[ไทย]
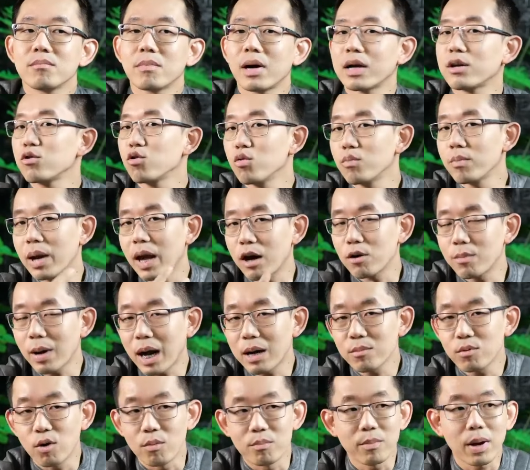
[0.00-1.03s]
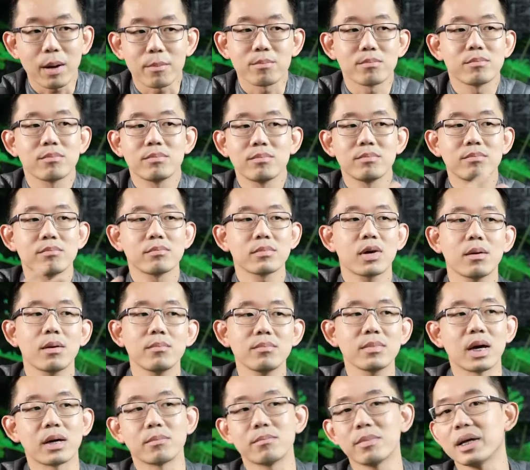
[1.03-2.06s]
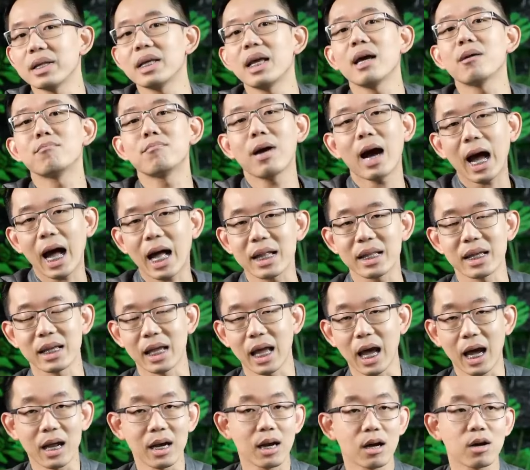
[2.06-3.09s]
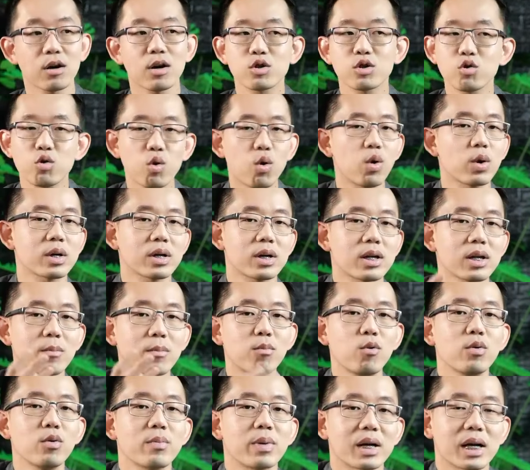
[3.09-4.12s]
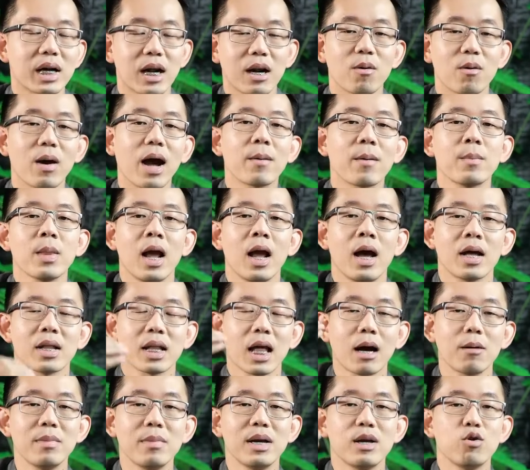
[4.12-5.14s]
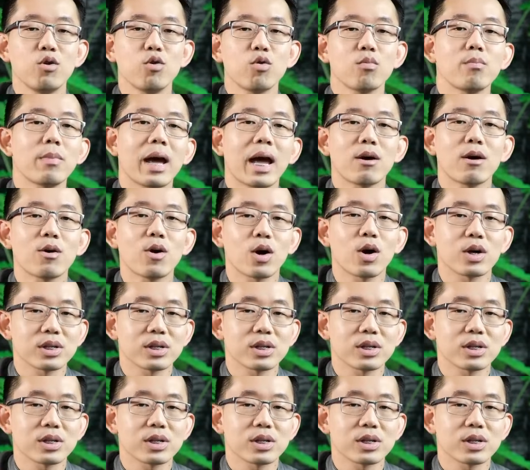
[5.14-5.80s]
มาดูแมวบ้านผมแบบก็เหมือนมาเยี่ยมบ้านอย่างเงี้ยแล้วก็ทุกคนก็จะพูดเหมือนกันเลยว่าถ้ามีลูกแมว